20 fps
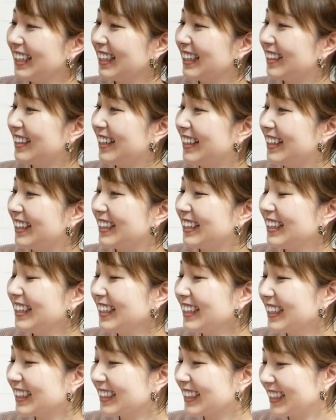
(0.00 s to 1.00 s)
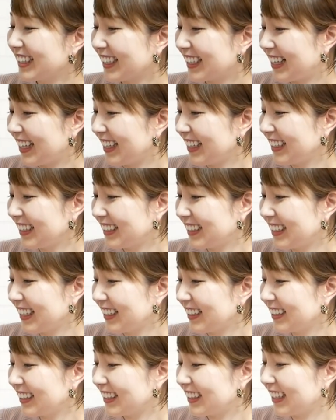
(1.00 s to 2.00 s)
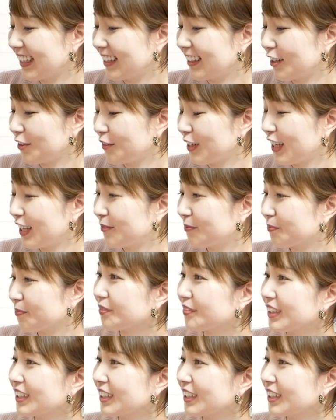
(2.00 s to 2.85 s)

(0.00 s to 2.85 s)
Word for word: あいいですね海鮮チゲ鍋